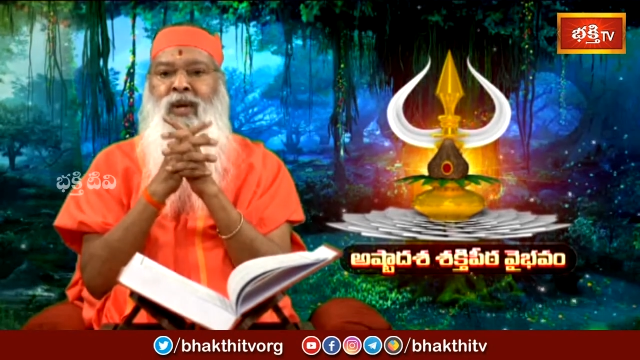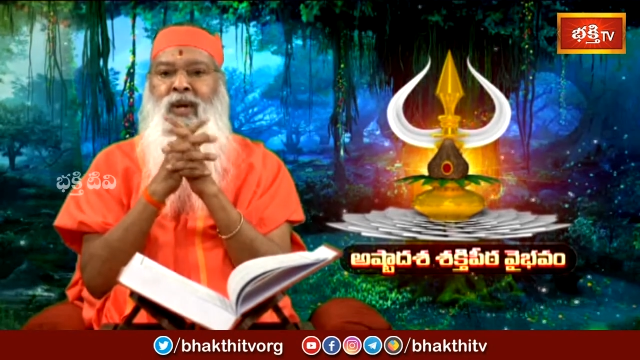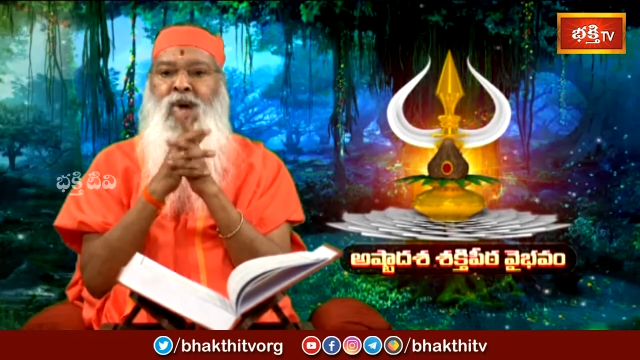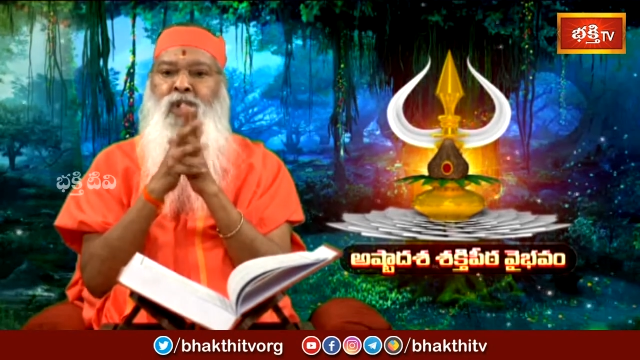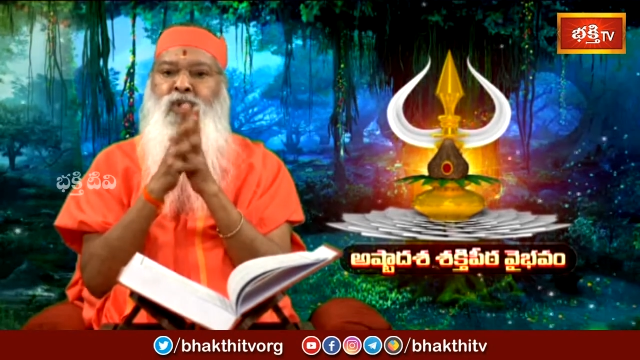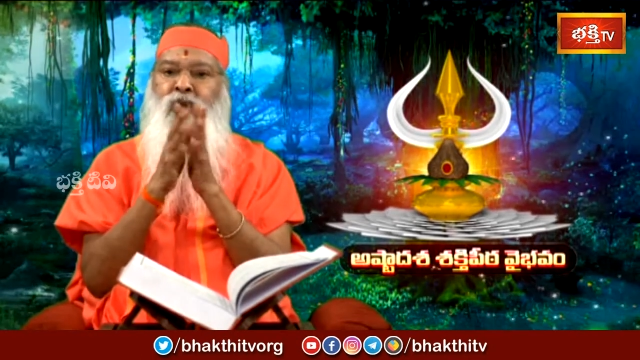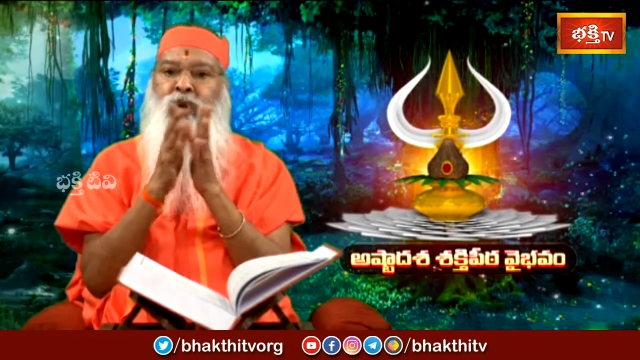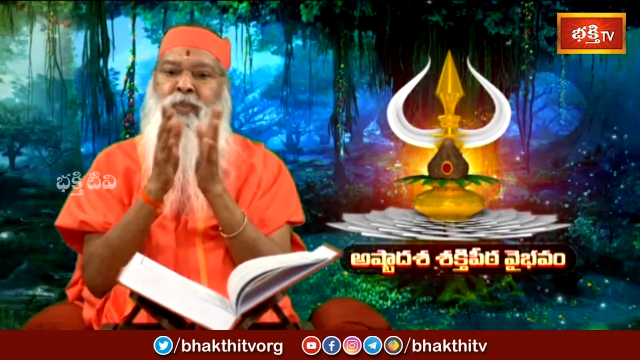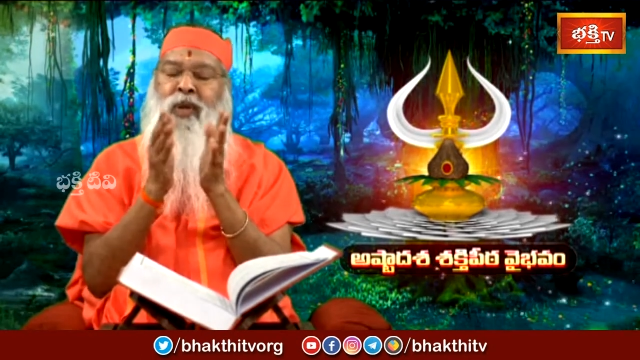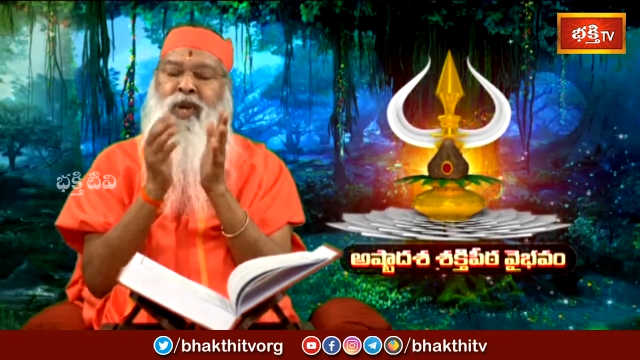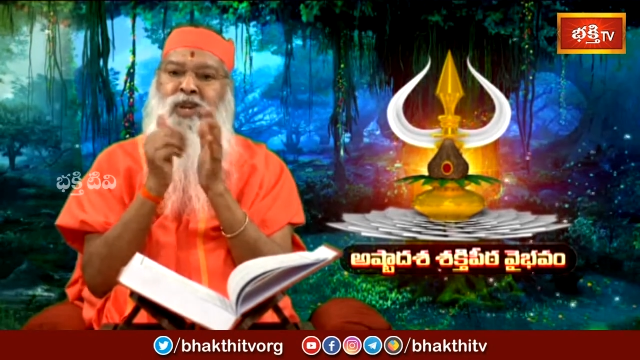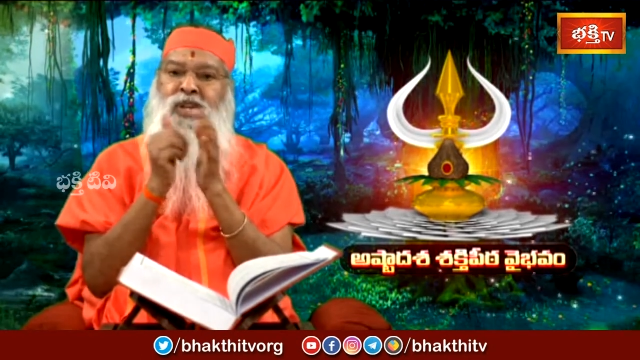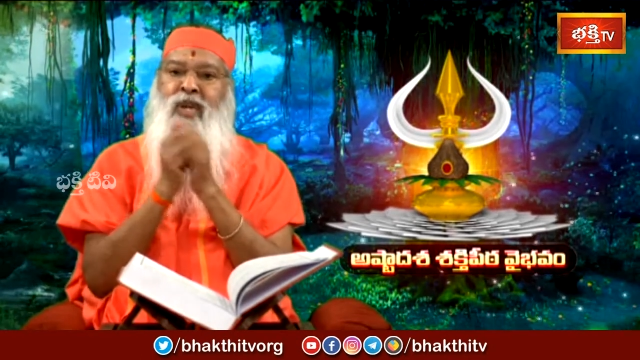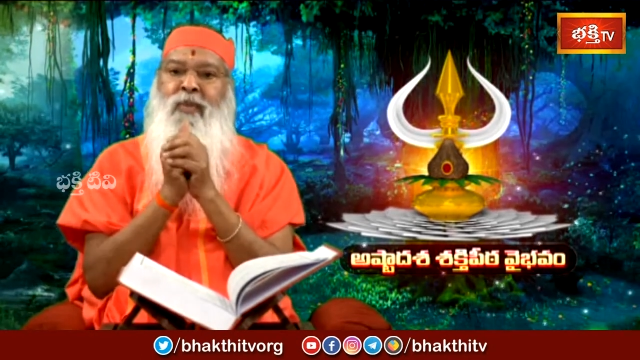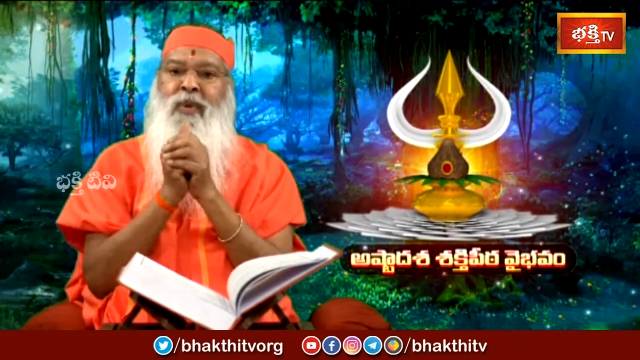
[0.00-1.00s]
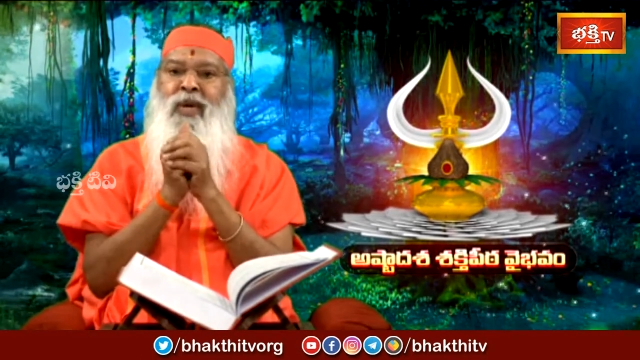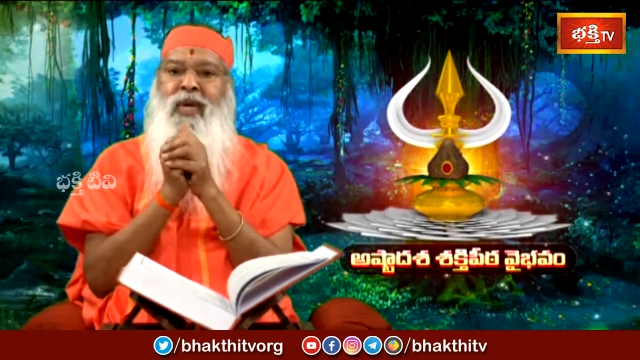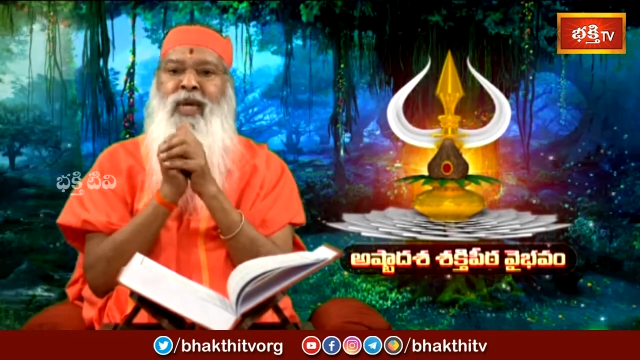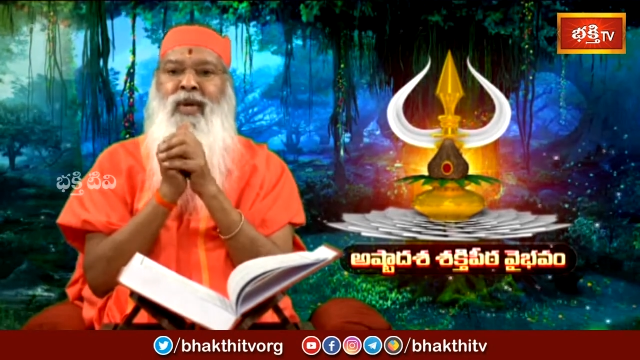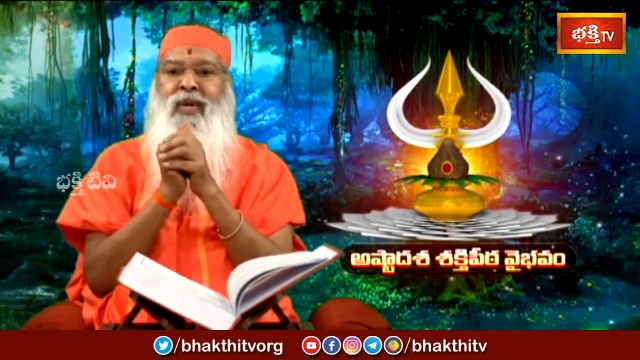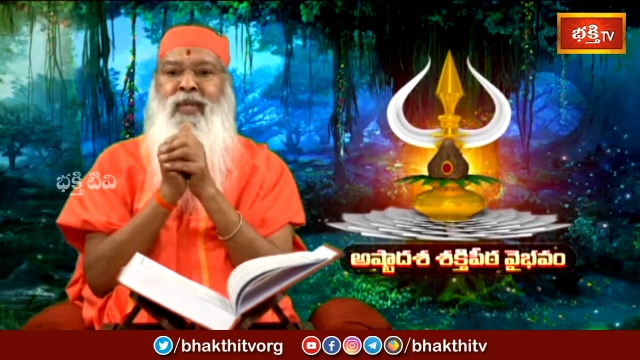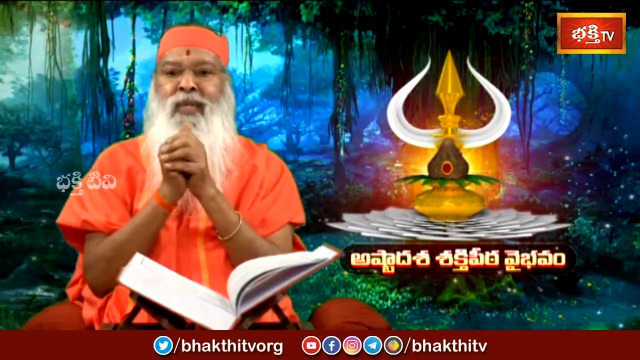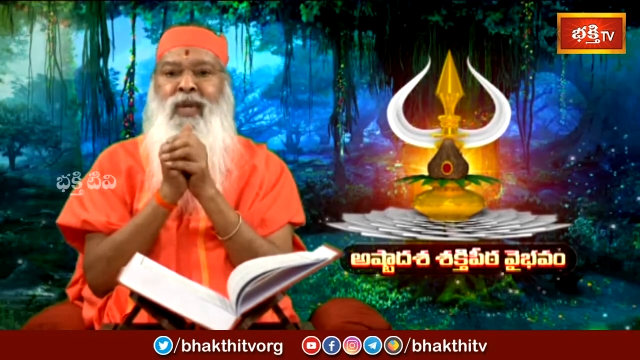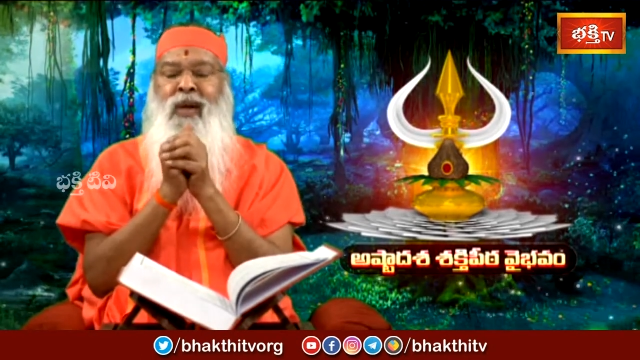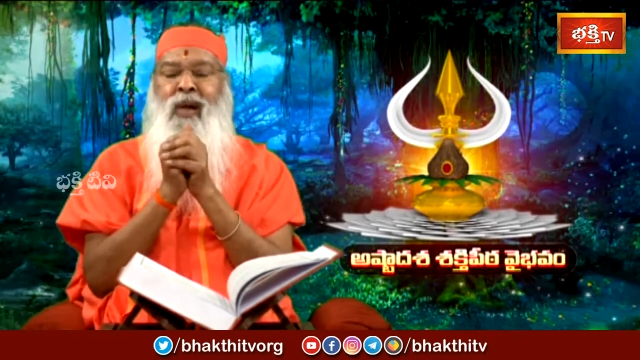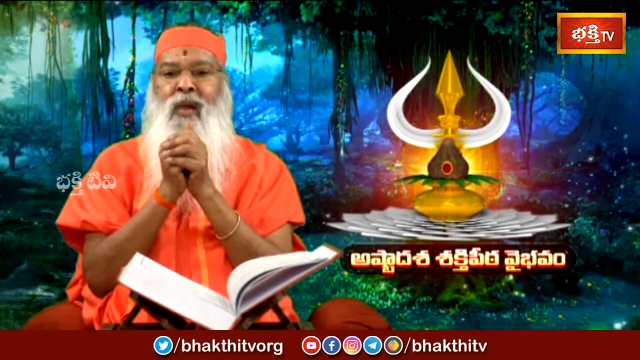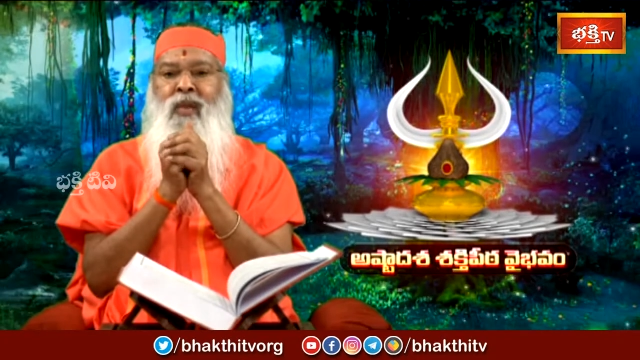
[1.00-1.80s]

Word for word: రాజులు పరీక్షలు పెట్టారు కదా